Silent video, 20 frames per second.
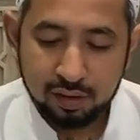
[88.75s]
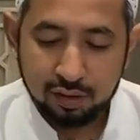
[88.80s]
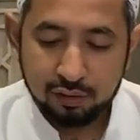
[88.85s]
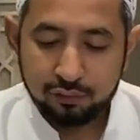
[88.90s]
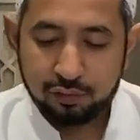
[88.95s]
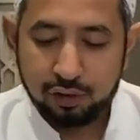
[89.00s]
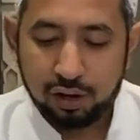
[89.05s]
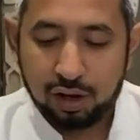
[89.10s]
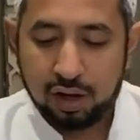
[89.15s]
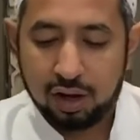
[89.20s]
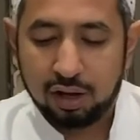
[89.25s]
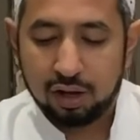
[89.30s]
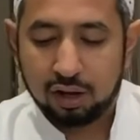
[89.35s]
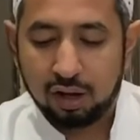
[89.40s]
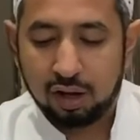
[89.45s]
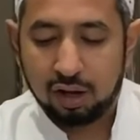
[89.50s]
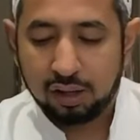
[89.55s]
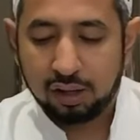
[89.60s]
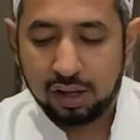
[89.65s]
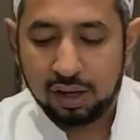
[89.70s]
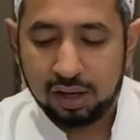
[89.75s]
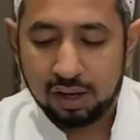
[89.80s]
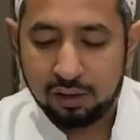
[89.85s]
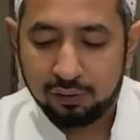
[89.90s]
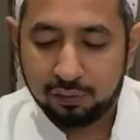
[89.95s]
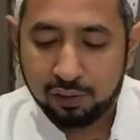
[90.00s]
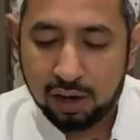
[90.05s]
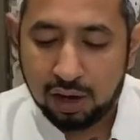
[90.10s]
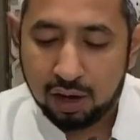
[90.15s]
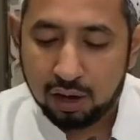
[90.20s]
fa
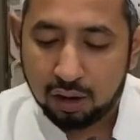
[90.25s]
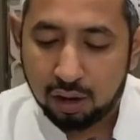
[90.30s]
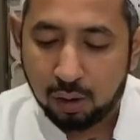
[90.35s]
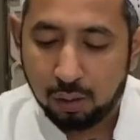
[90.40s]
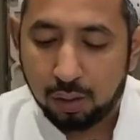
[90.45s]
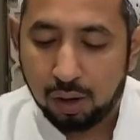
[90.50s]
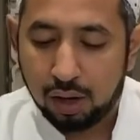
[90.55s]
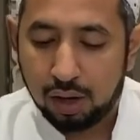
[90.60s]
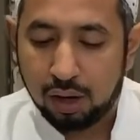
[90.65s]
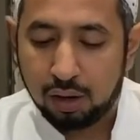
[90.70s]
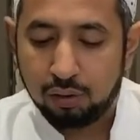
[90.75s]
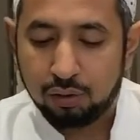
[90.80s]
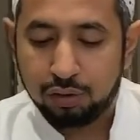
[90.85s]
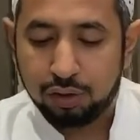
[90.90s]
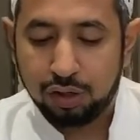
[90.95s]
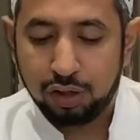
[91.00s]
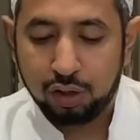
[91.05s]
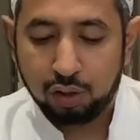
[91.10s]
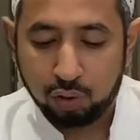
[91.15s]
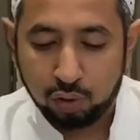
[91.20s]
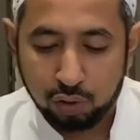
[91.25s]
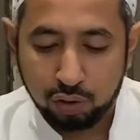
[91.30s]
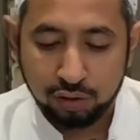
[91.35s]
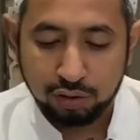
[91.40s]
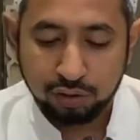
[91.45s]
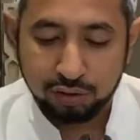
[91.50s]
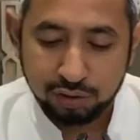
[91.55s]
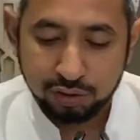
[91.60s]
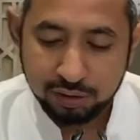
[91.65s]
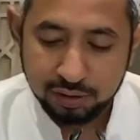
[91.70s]
arada fa arada lahu
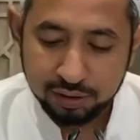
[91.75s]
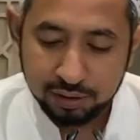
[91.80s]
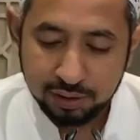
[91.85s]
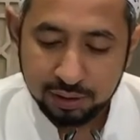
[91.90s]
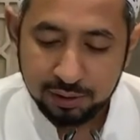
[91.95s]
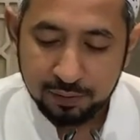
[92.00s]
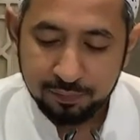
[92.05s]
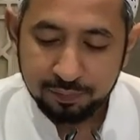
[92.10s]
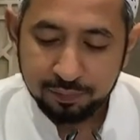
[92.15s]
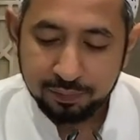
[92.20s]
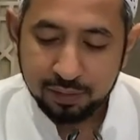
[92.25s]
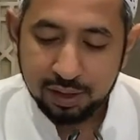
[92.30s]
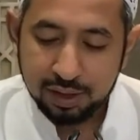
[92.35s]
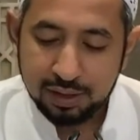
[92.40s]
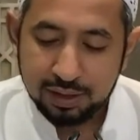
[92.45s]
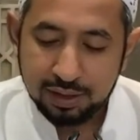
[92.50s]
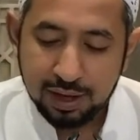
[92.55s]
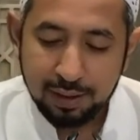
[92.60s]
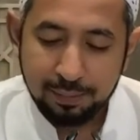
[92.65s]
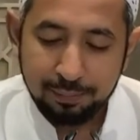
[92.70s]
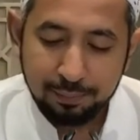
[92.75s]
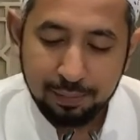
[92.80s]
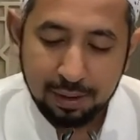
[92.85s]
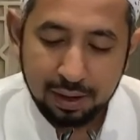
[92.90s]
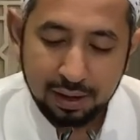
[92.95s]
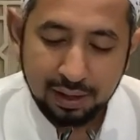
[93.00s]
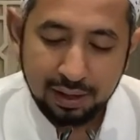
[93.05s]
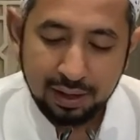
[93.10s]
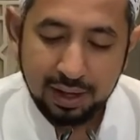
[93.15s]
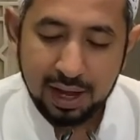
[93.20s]
rihun
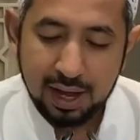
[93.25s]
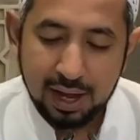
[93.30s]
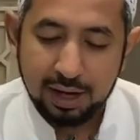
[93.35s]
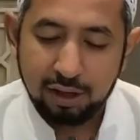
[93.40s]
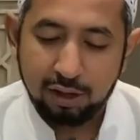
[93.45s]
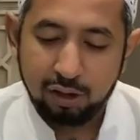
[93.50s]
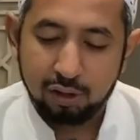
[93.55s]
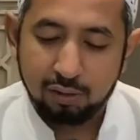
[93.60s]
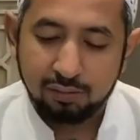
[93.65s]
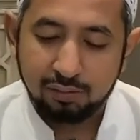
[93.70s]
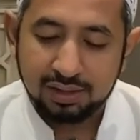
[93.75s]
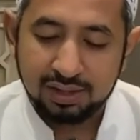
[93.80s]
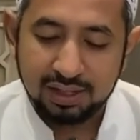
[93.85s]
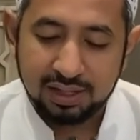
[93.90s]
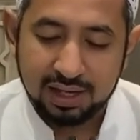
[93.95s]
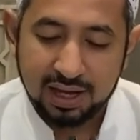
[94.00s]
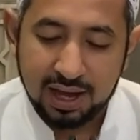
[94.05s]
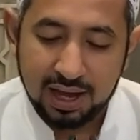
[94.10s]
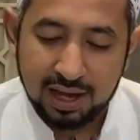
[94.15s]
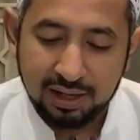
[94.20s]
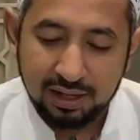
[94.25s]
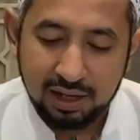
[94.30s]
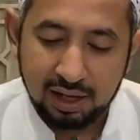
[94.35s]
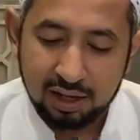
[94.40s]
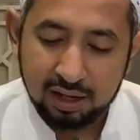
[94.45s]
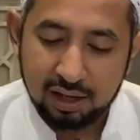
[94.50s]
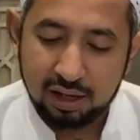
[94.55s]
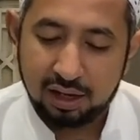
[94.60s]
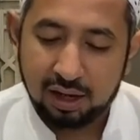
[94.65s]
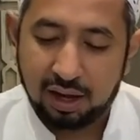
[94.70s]
yanbaghi an yumsika anil
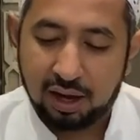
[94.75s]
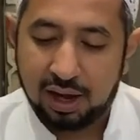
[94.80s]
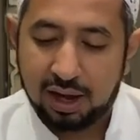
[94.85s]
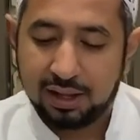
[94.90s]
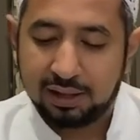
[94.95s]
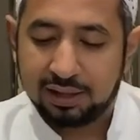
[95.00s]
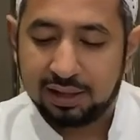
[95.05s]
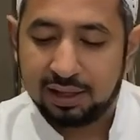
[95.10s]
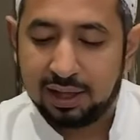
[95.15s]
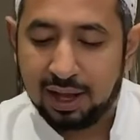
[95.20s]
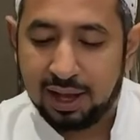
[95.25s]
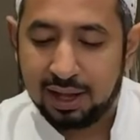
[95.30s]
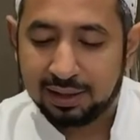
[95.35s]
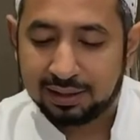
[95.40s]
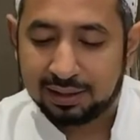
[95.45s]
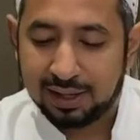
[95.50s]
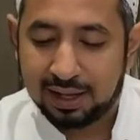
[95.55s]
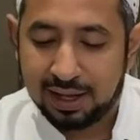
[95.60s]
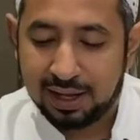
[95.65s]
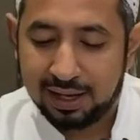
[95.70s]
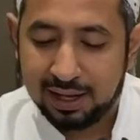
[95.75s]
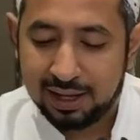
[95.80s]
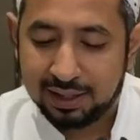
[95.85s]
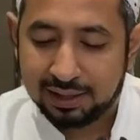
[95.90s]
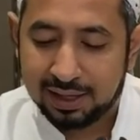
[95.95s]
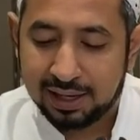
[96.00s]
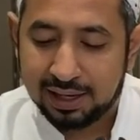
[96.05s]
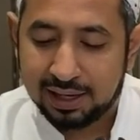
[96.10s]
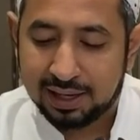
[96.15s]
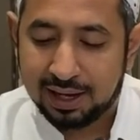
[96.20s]
qira'ati hatta
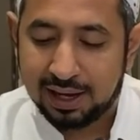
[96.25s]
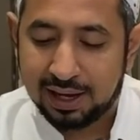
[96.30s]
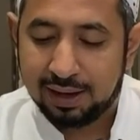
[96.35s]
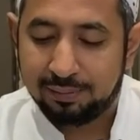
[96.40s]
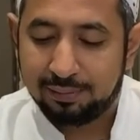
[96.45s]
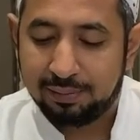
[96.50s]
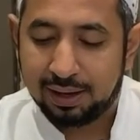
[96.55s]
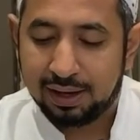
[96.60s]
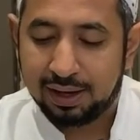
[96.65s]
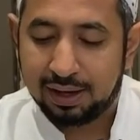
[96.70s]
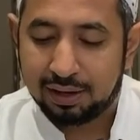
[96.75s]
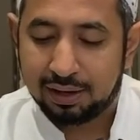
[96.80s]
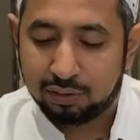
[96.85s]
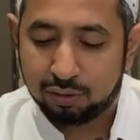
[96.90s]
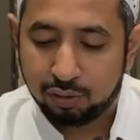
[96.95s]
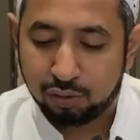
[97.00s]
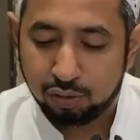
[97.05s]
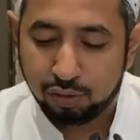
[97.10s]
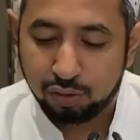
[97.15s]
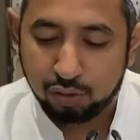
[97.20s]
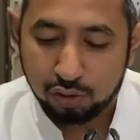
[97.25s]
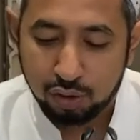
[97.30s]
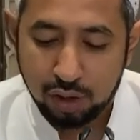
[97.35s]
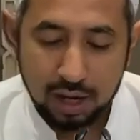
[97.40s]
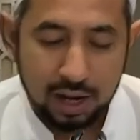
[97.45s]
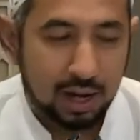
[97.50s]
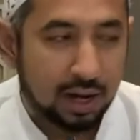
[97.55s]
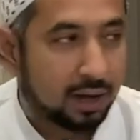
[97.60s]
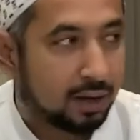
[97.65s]
yatakamala khurujuha